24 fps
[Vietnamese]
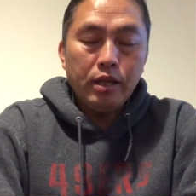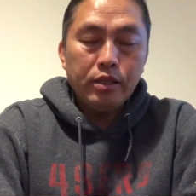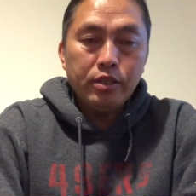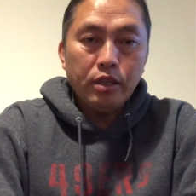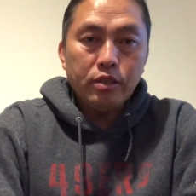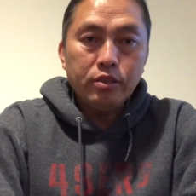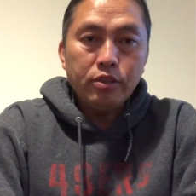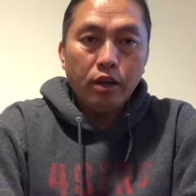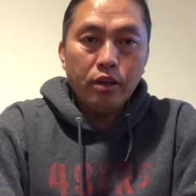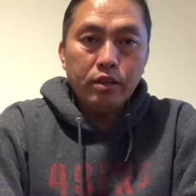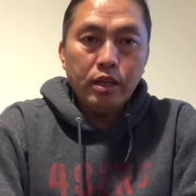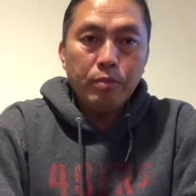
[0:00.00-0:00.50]

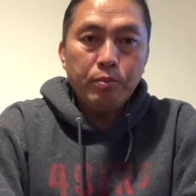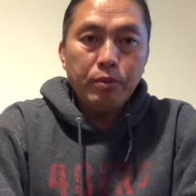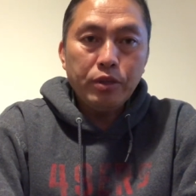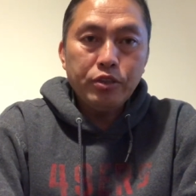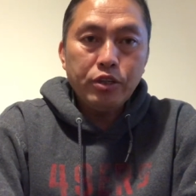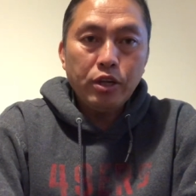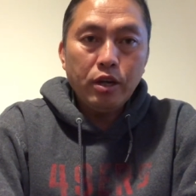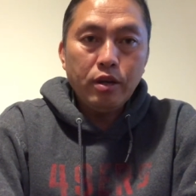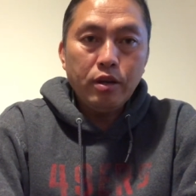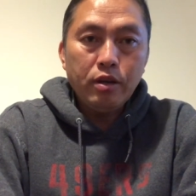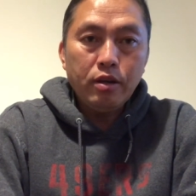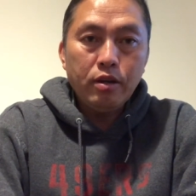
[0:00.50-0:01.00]
ai giờ giờ như
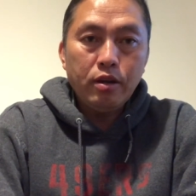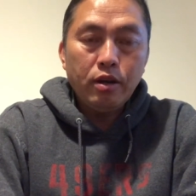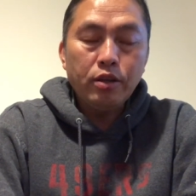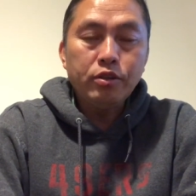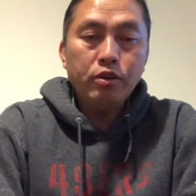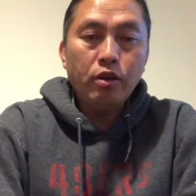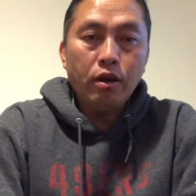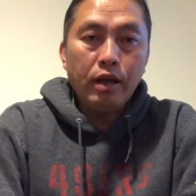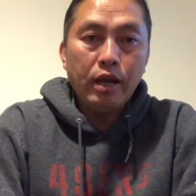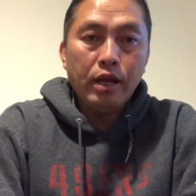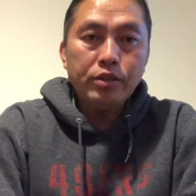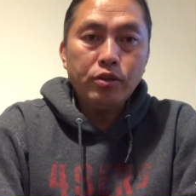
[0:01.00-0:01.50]
bây giờ
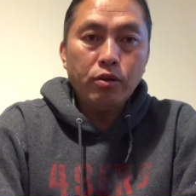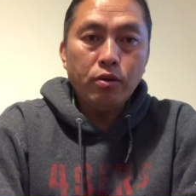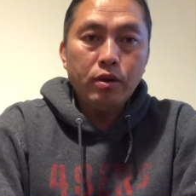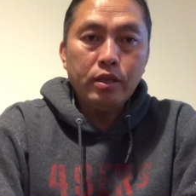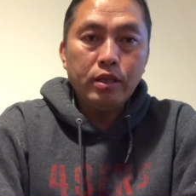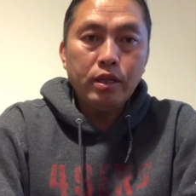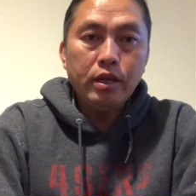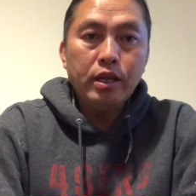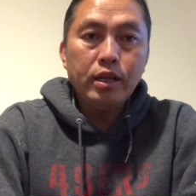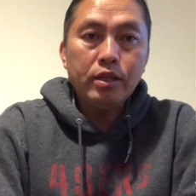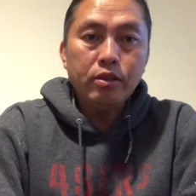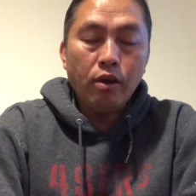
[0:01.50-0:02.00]
làm cho căn
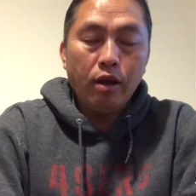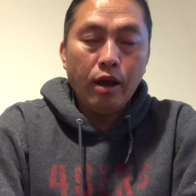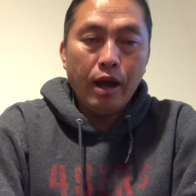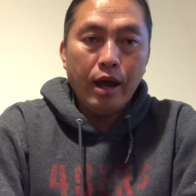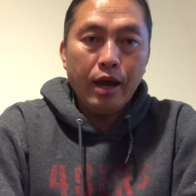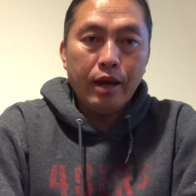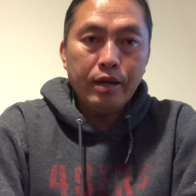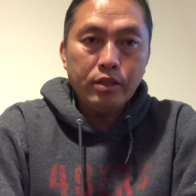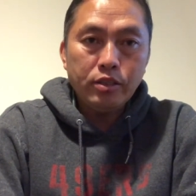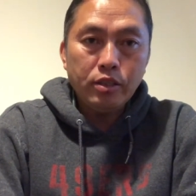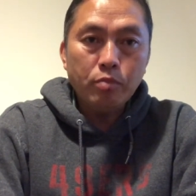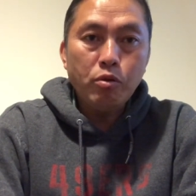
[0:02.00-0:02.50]
trong là tiền này cho
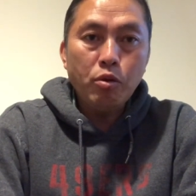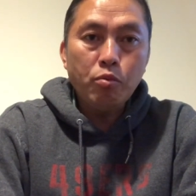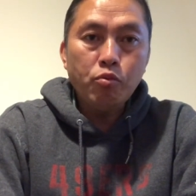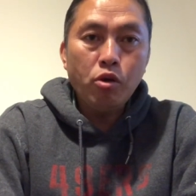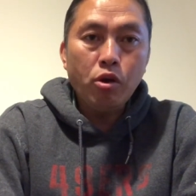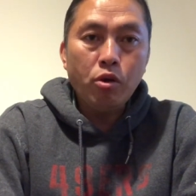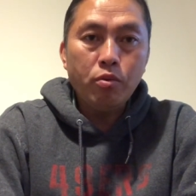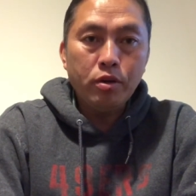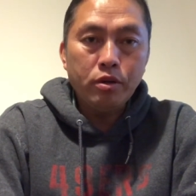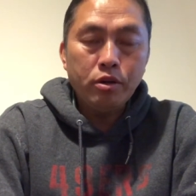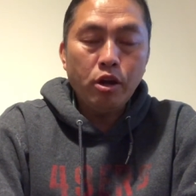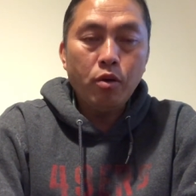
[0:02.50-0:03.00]
anh này xong mà
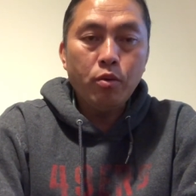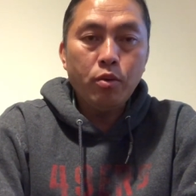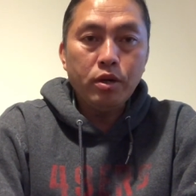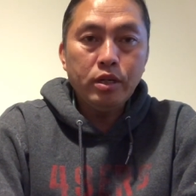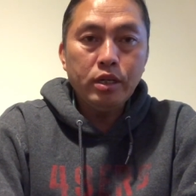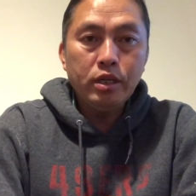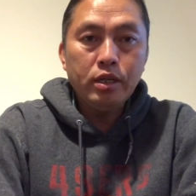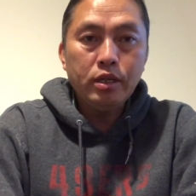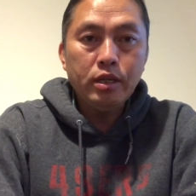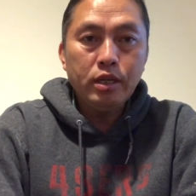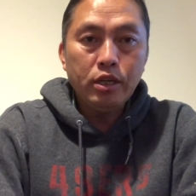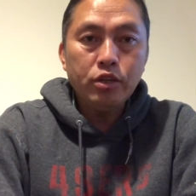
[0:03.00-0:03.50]
mua ở
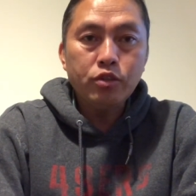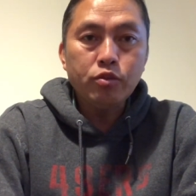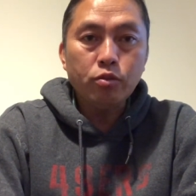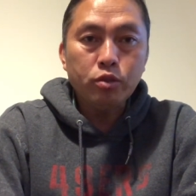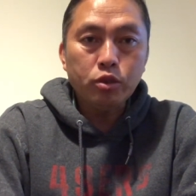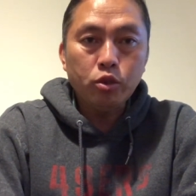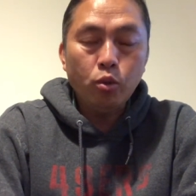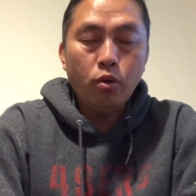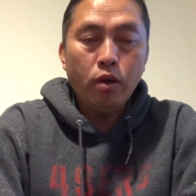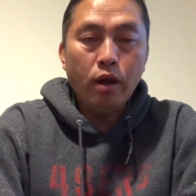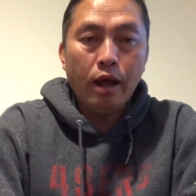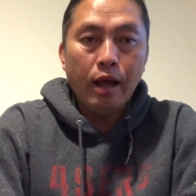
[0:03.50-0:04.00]
đầu ở đi này
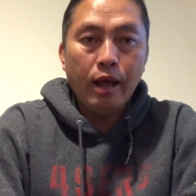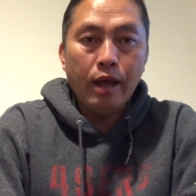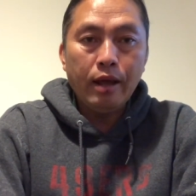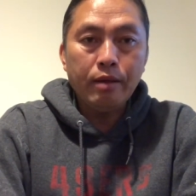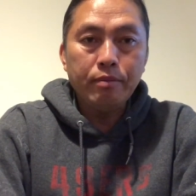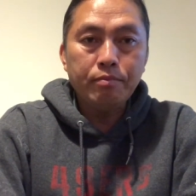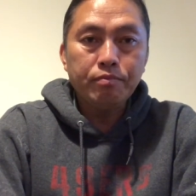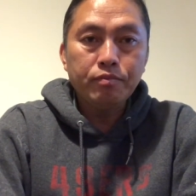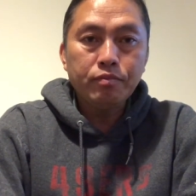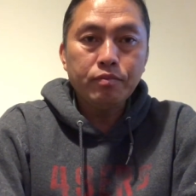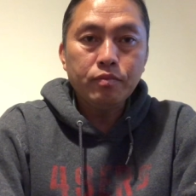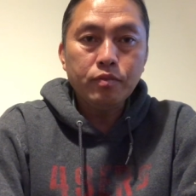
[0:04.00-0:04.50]
rồi to
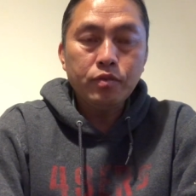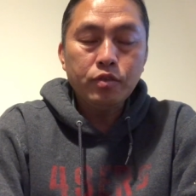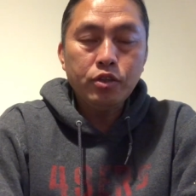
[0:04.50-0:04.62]
à